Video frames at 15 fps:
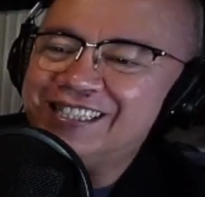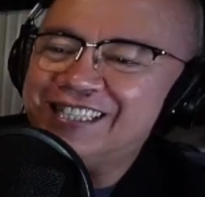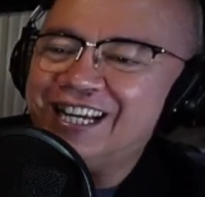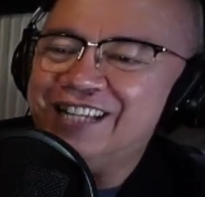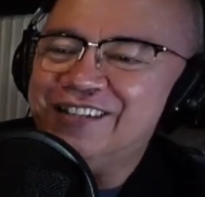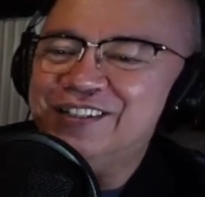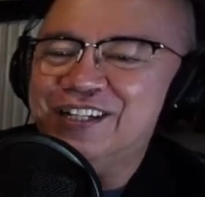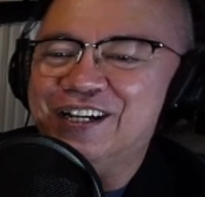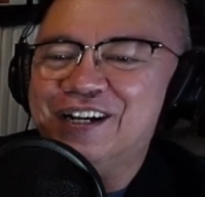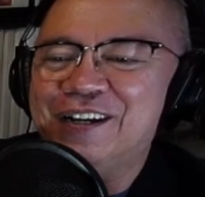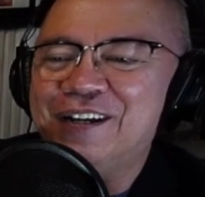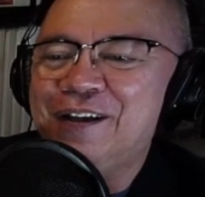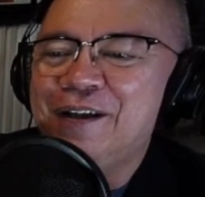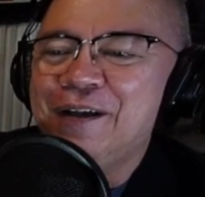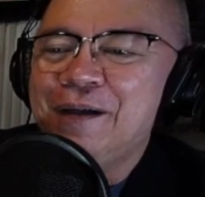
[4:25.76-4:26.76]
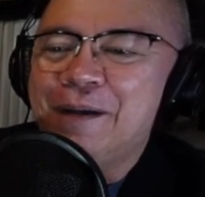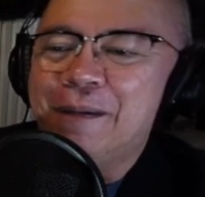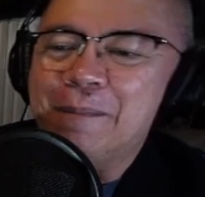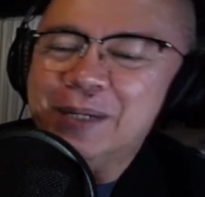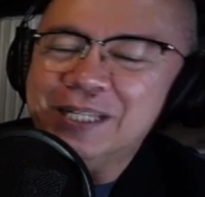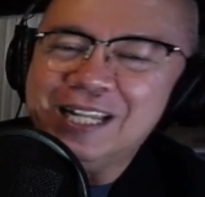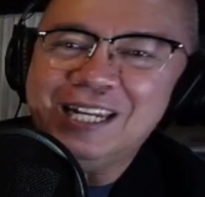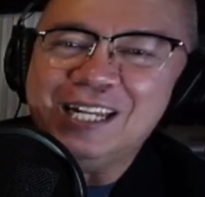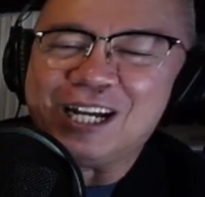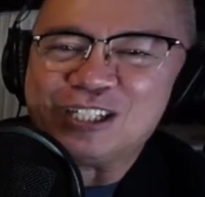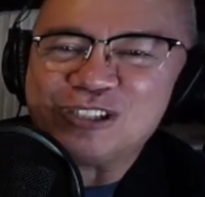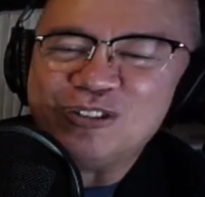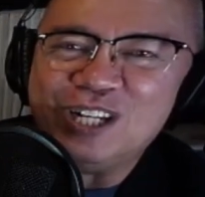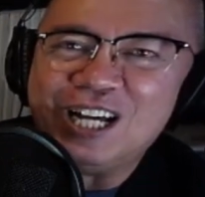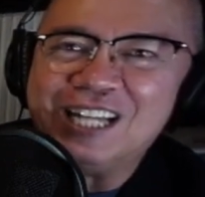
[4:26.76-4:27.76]
tayo ng banal na
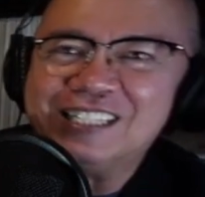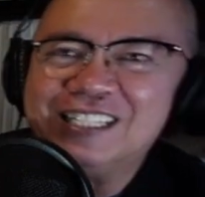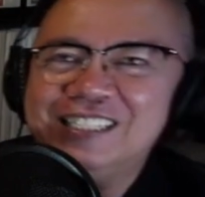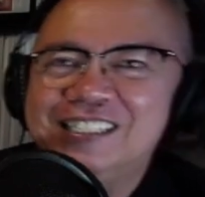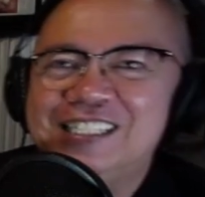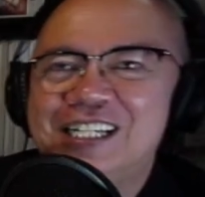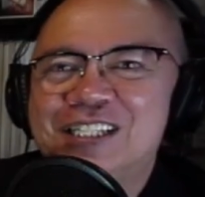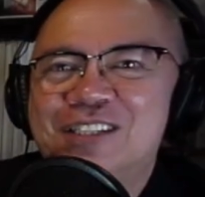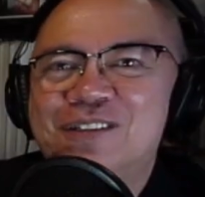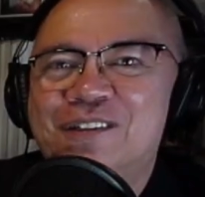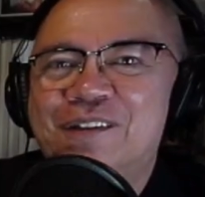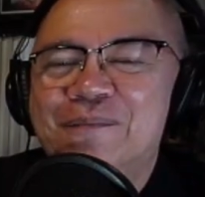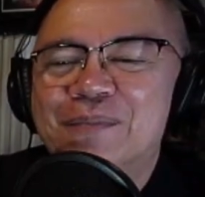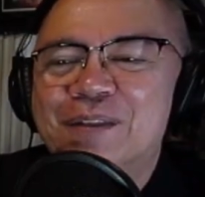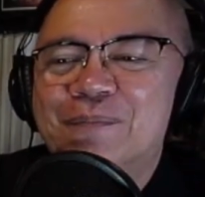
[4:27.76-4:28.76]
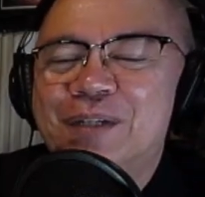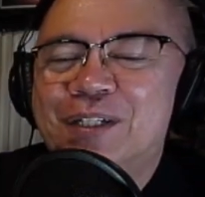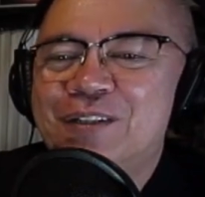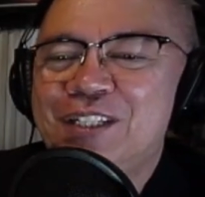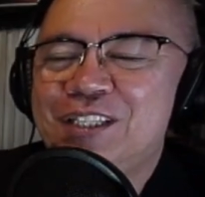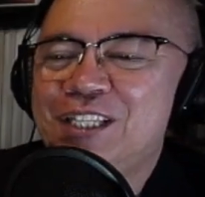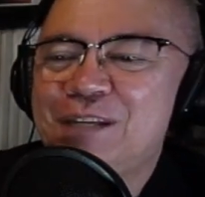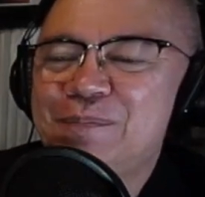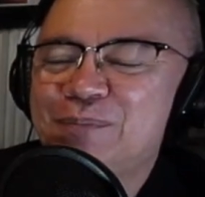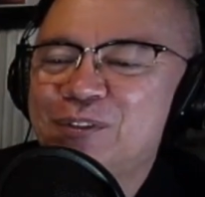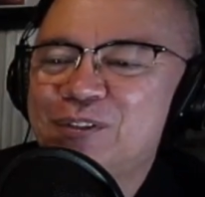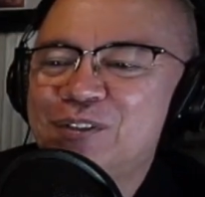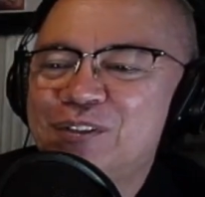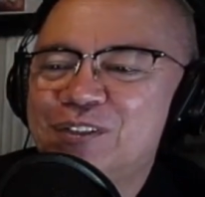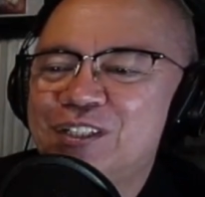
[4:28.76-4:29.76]
kasulatan dito pero hindi po
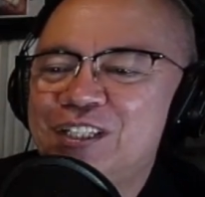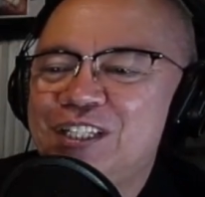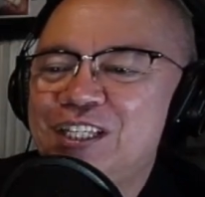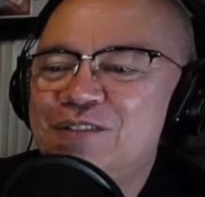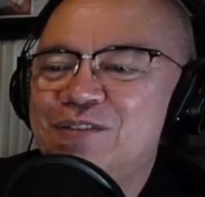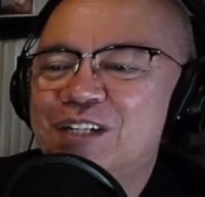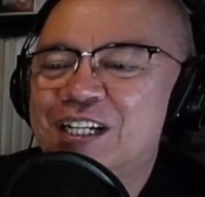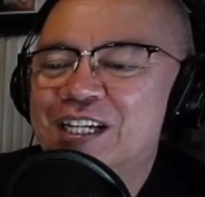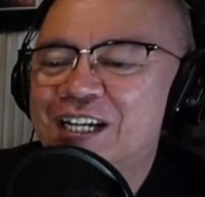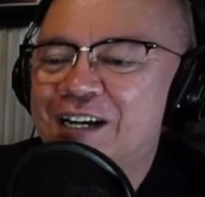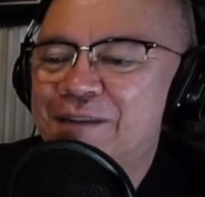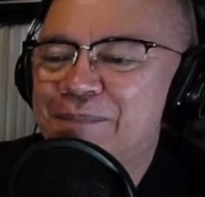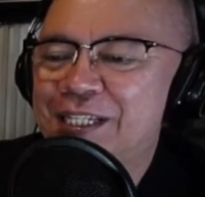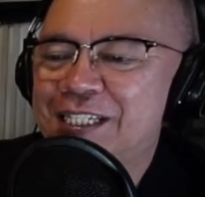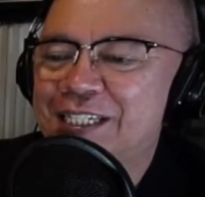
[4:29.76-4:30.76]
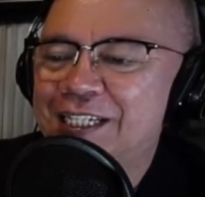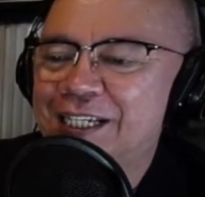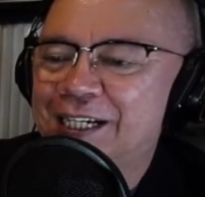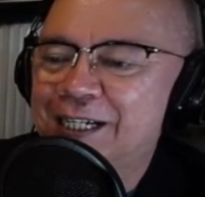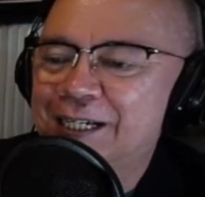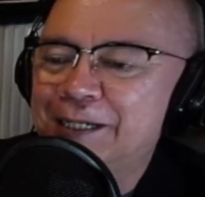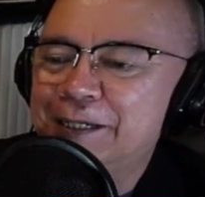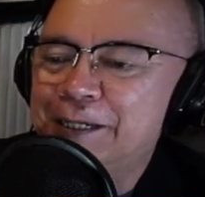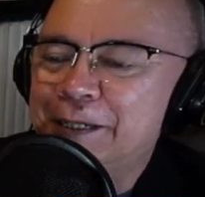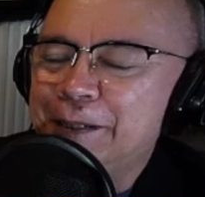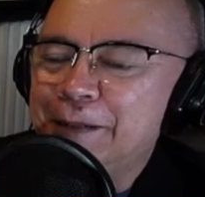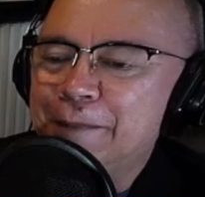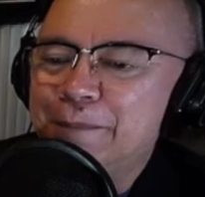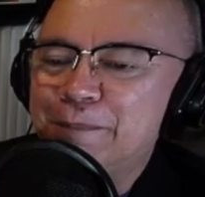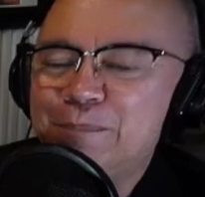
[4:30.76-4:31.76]
yun hindi yun ang gamit ng
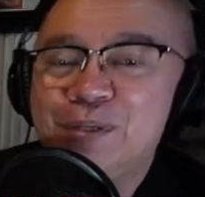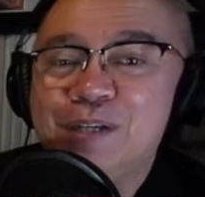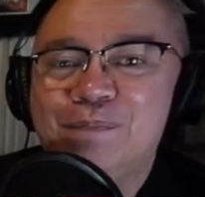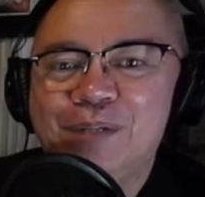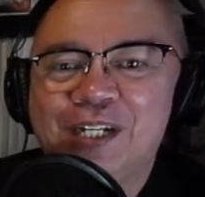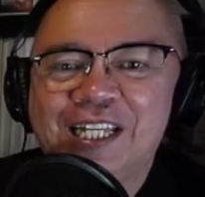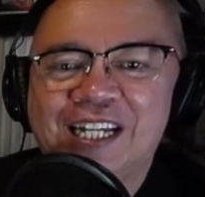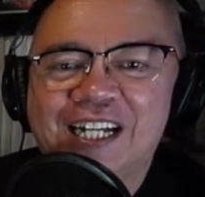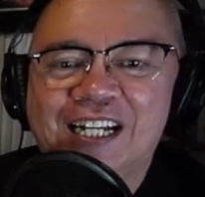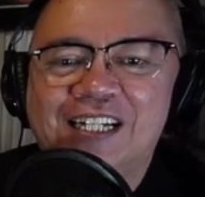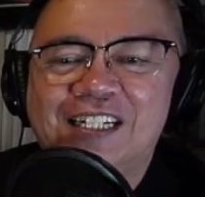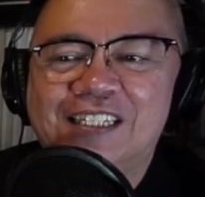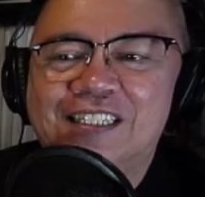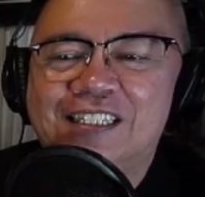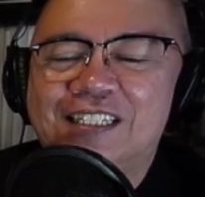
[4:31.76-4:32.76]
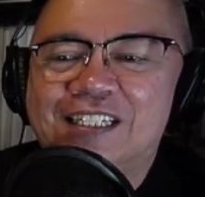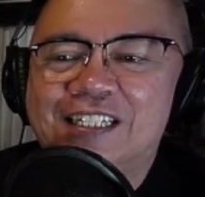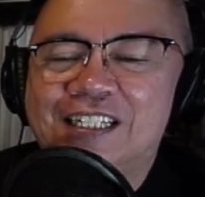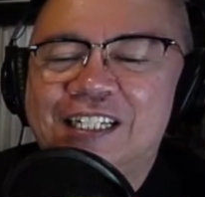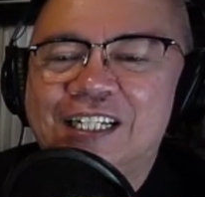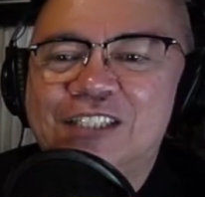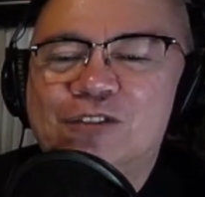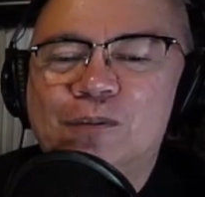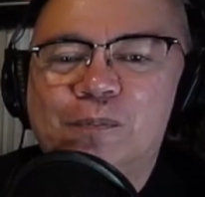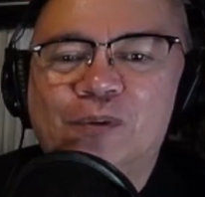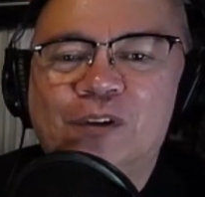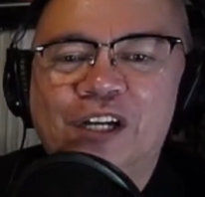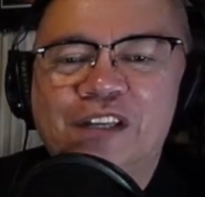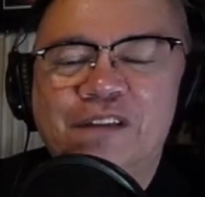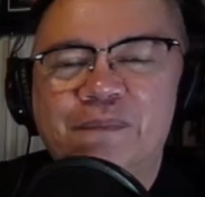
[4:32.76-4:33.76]
Biblia ito
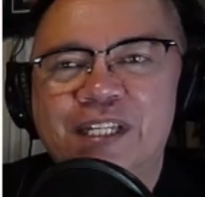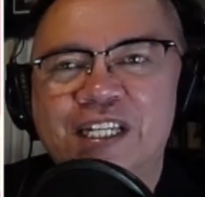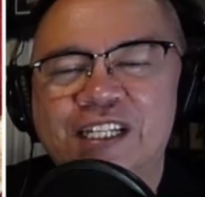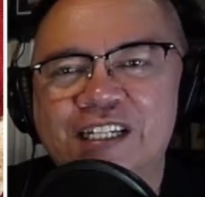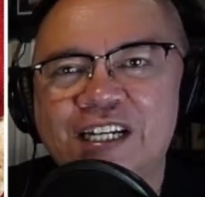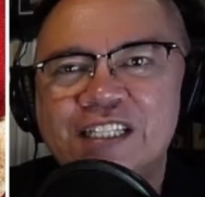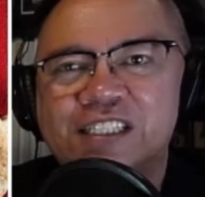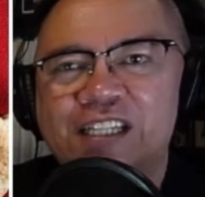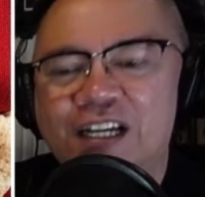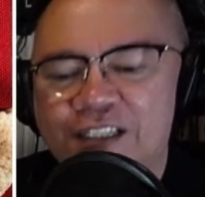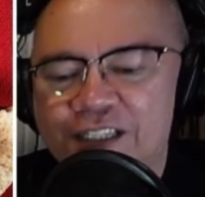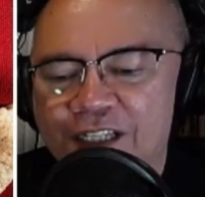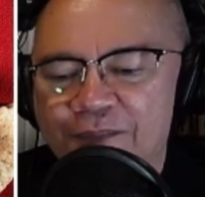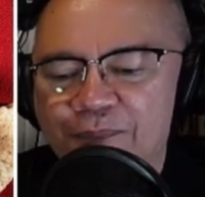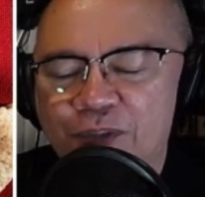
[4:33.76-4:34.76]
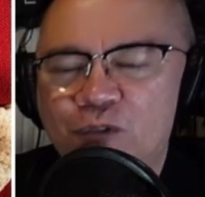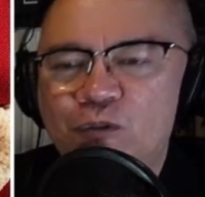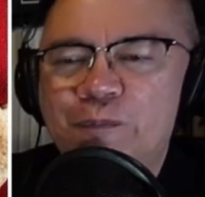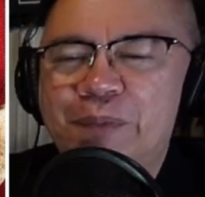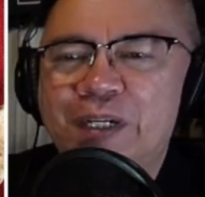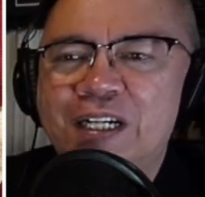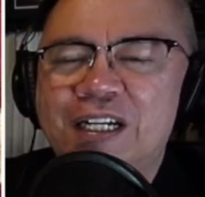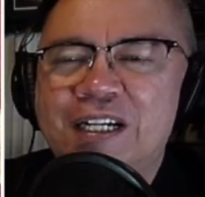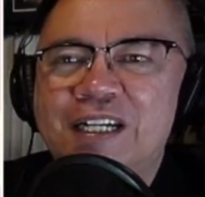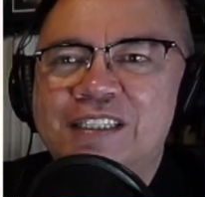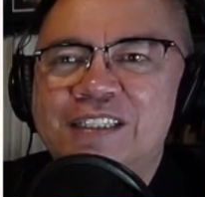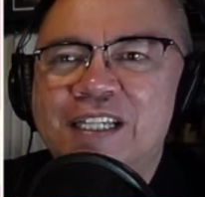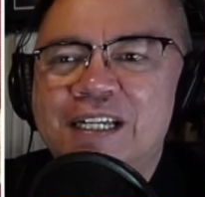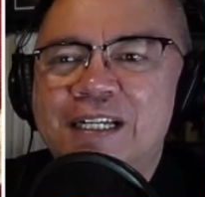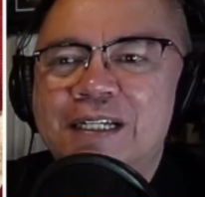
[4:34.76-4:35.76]
po ay binigay sa atin upang
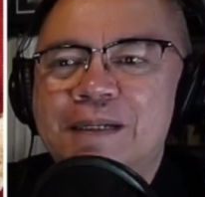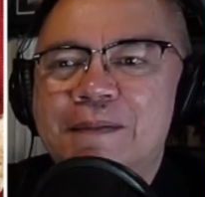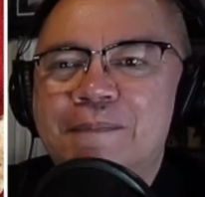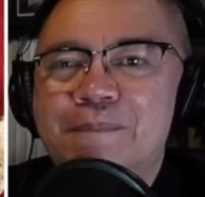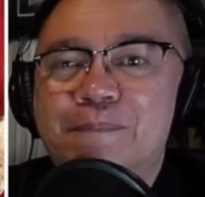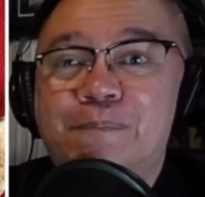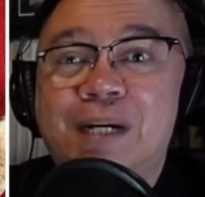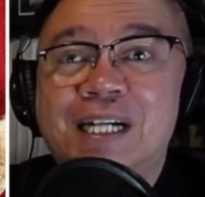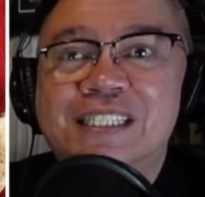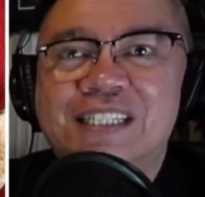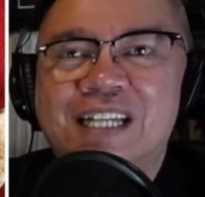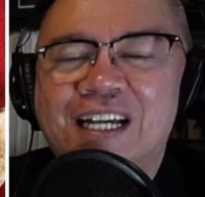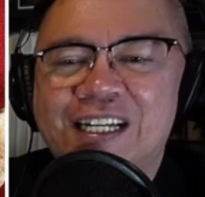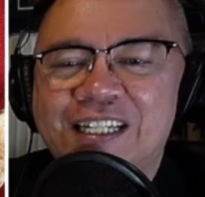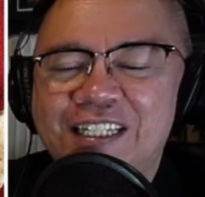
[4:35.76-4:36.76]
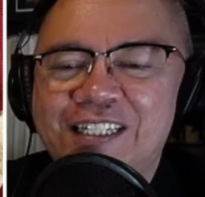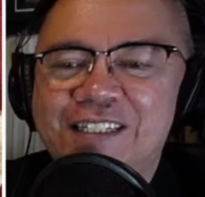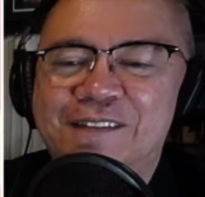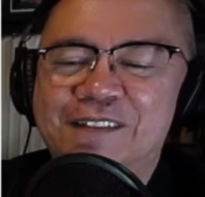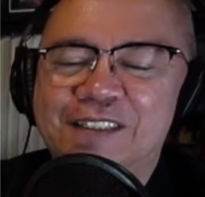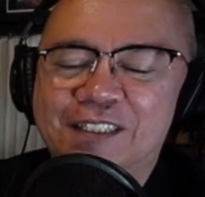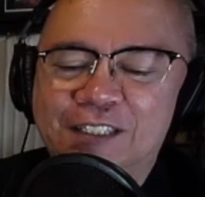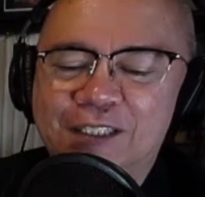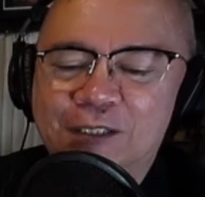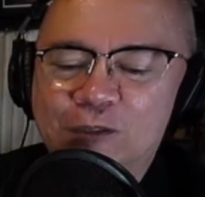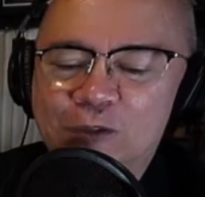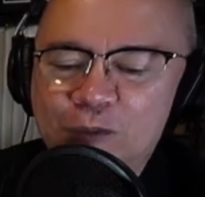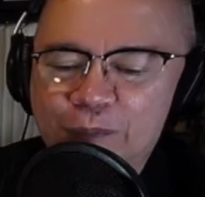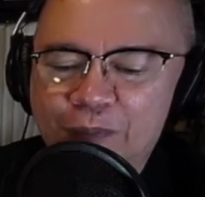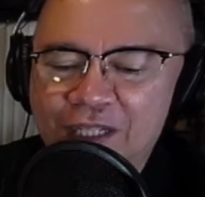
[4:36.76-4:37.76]
ating basahin.
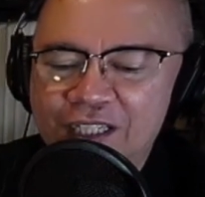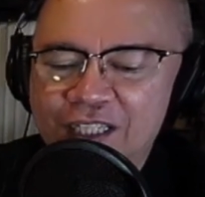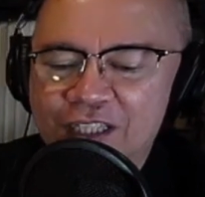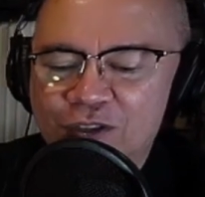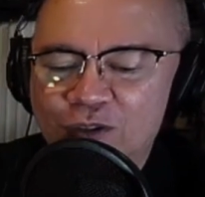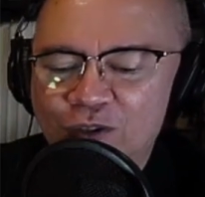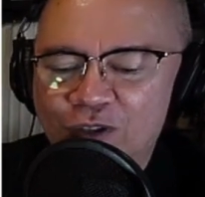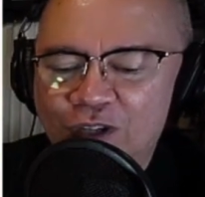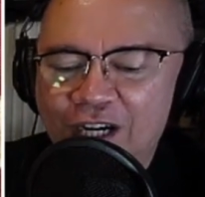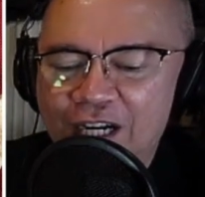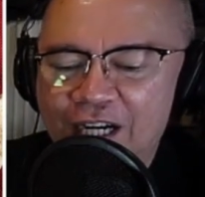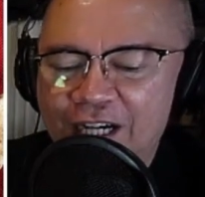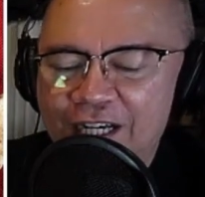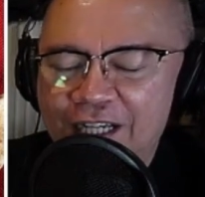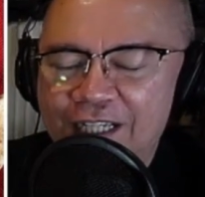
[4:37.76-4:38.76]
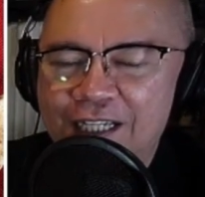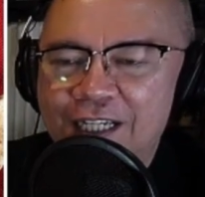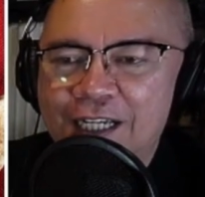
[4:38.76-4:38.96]
Upang ito ay